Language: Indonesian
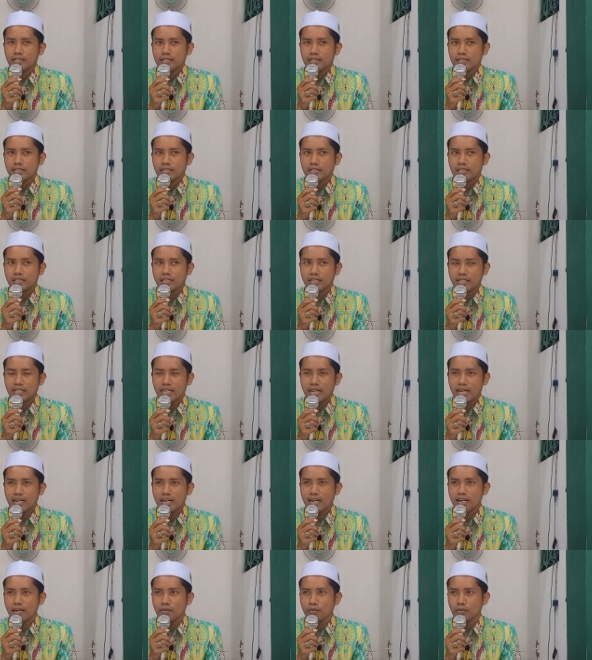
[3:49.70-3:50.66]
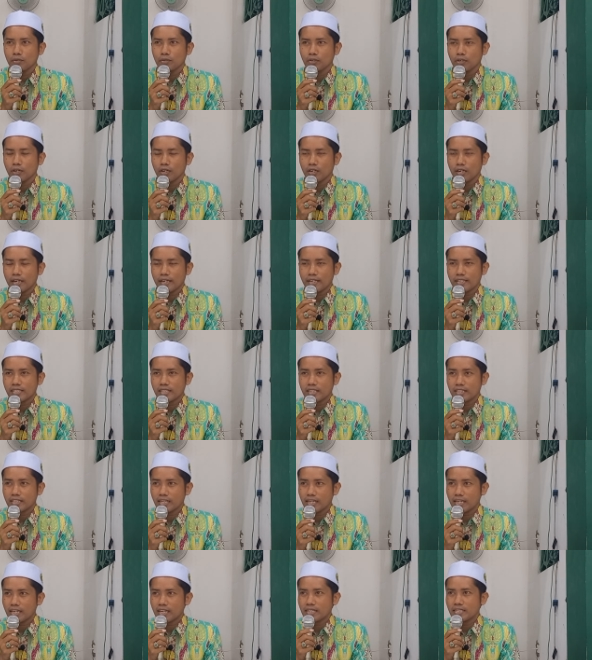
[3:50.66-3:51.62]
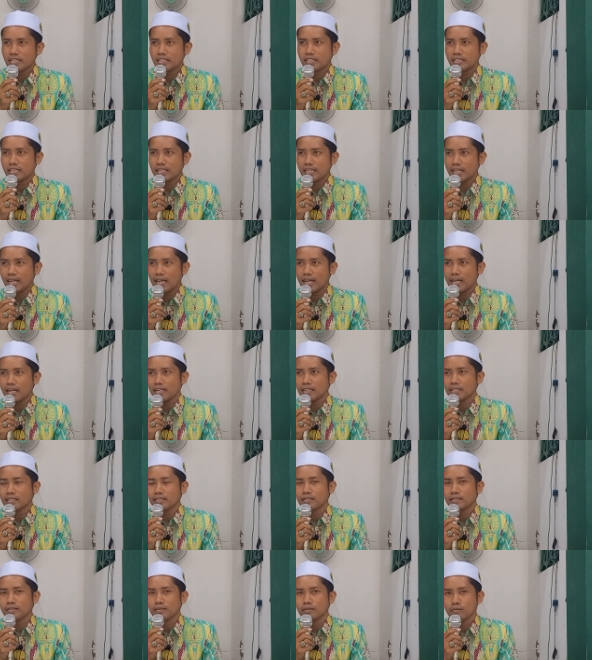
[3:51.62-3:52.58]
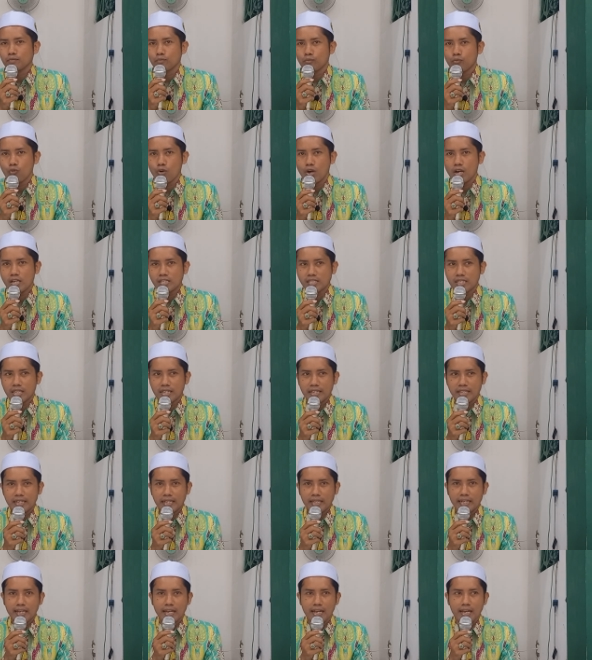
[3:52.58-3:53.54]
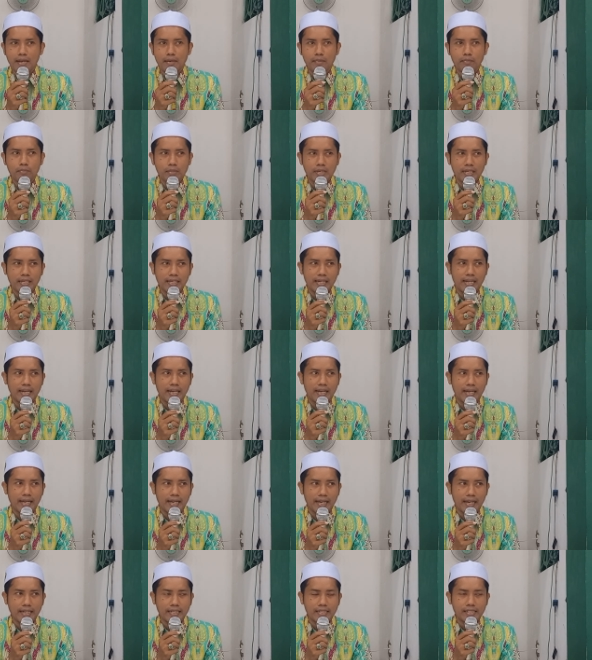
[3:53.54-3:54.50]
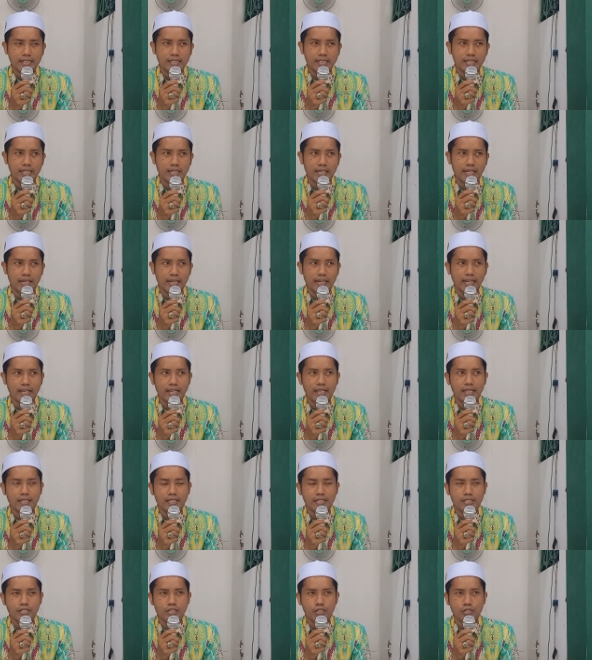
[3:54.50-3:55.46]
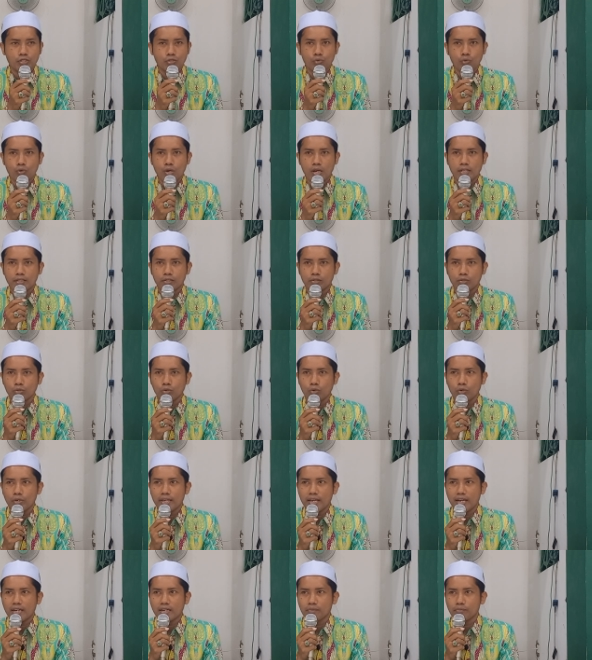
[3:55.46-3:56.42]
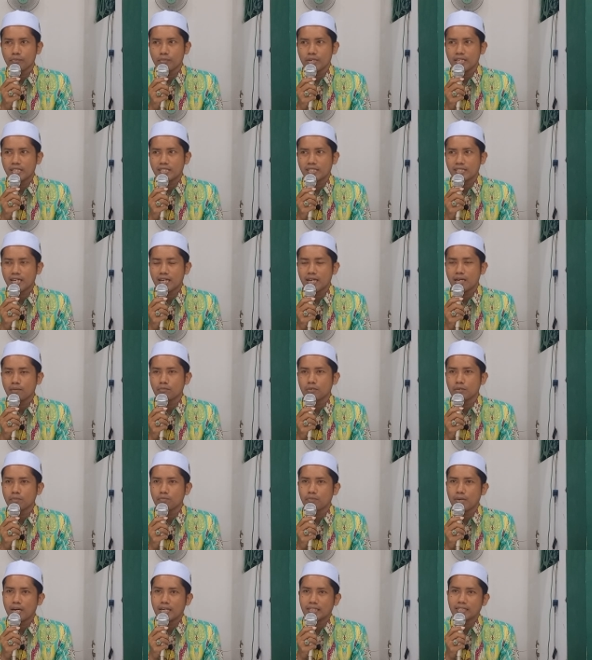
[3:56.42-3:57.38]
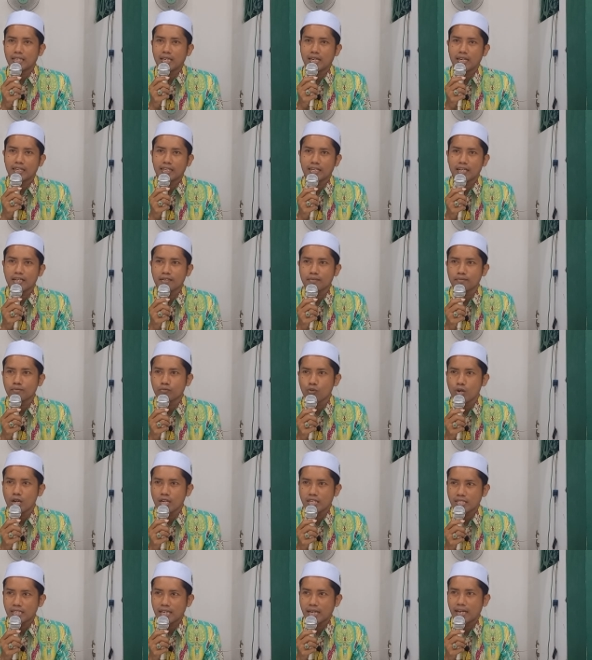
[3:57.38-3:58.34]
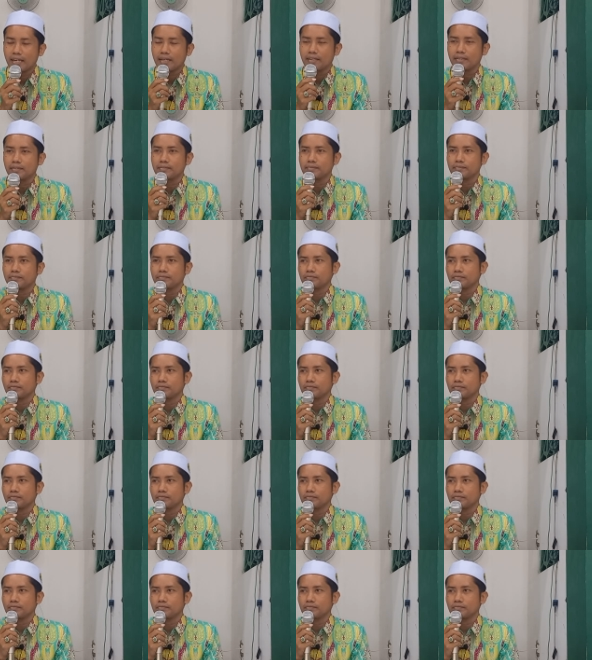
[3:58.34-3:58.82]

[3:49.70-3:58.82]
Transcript: Secara lugo, eh secara istilah puasa nikah menahan dari sesuatu yang bisa membatalkan puasa.